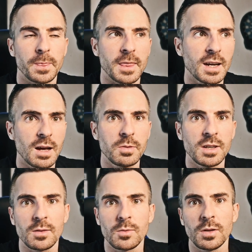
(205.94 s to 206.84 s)
Dann habe ich
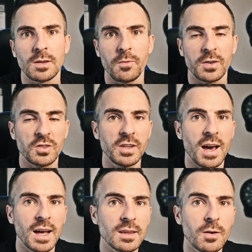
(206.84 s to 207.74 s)
natürlich noch
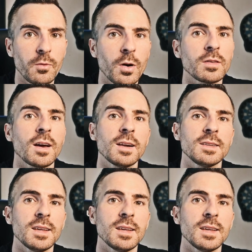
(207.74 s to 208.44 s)
verschiedene andere Vorteile,